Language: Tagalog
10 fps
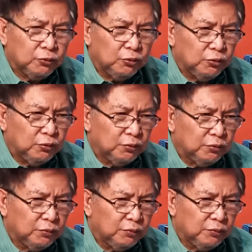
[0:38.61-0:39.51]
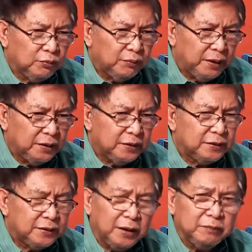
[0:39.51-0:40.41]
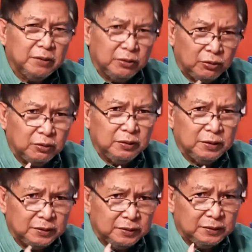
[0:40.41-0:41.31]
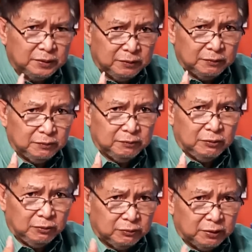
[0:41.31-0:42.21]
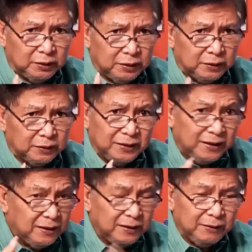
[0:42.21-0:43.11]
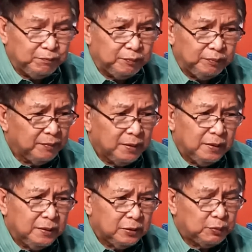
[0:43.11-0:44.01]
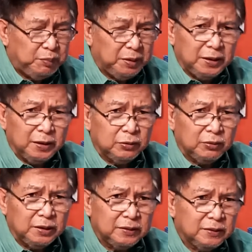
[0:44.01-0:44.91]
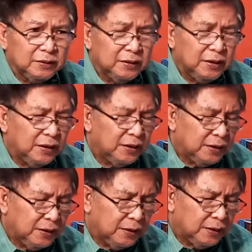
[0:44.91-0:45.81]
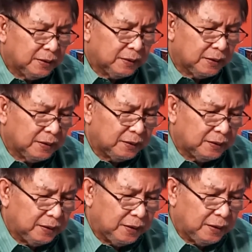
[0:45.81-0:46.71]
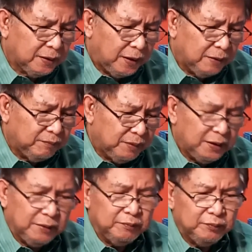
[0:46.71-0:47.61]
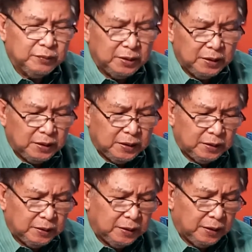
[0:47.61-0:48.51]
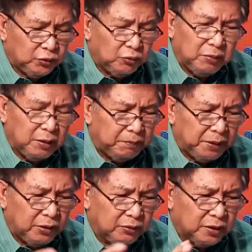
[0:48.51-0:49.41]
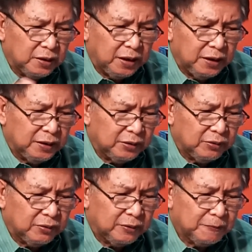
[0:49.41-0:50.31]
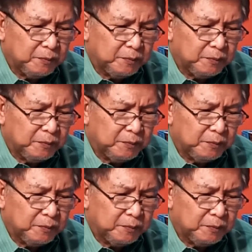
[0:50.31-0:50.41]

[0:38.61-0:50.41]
kung by this time the Lord is already really speaking to us. Kasi I, I believe na itong mga panahon kagaya nito,